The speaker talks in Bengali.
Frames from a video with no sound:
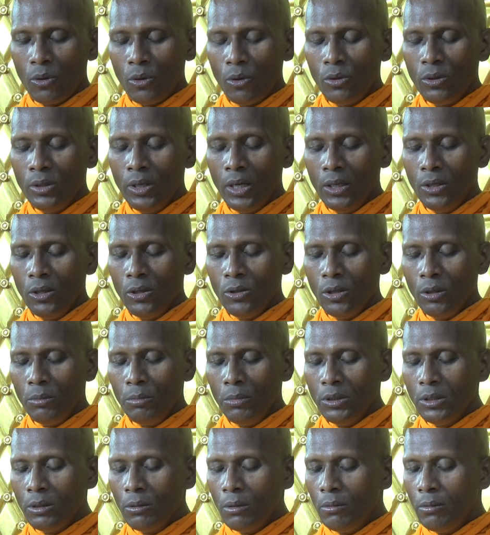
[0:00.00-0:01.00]
অন্যান্য
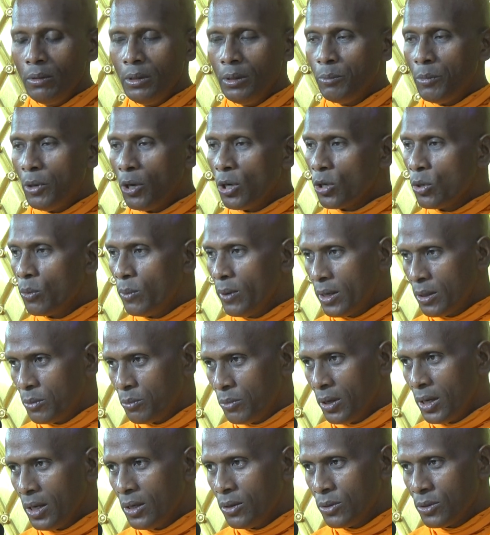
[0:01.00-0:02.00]
ধর্মে যেভাবে ভগবান
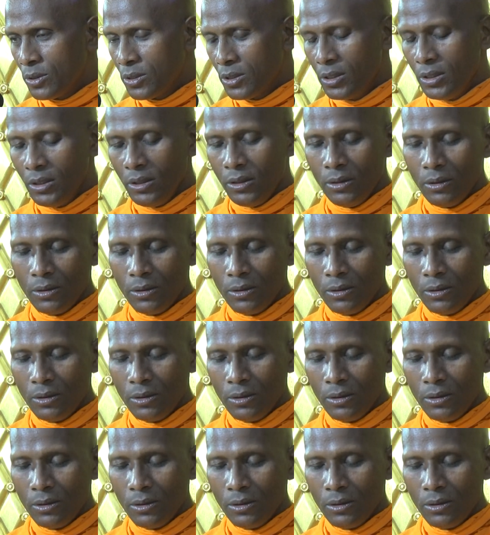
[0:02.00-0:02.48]
বলা হচ্ছে